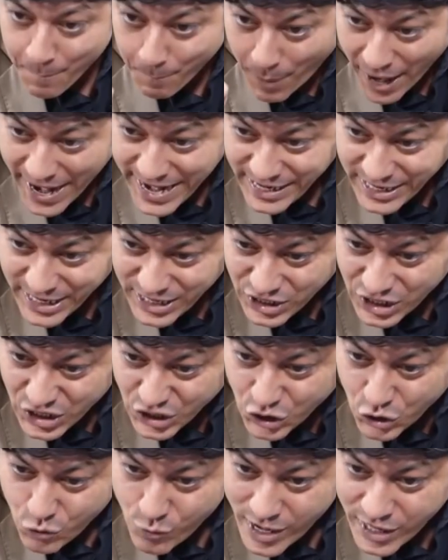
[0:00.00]
బయట
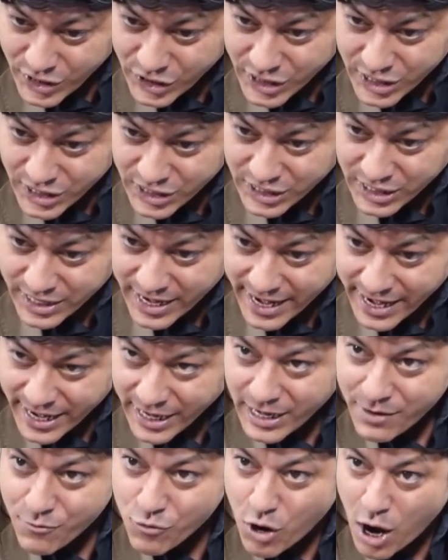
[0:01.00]
సిచ్యువేషన్స్
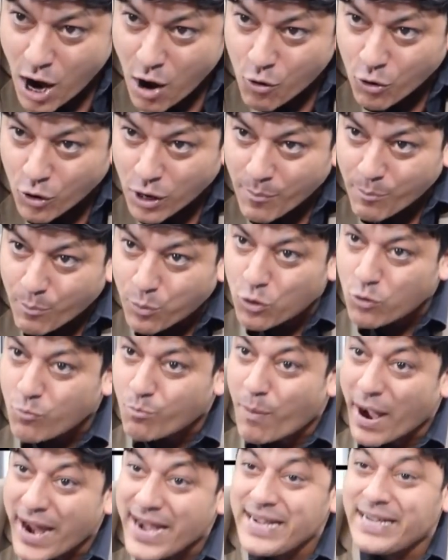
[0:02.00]
నెగిటివ్గా ఉన్నప్పుడు
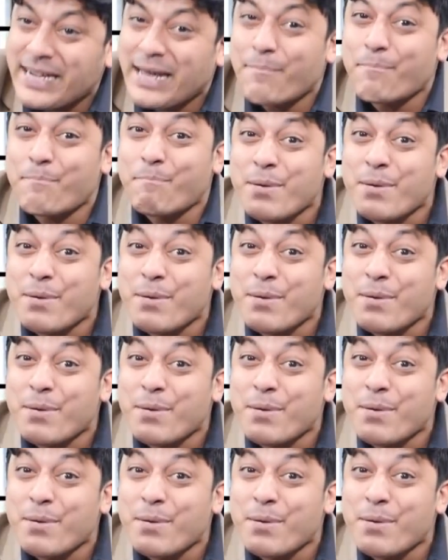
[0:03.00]
బయట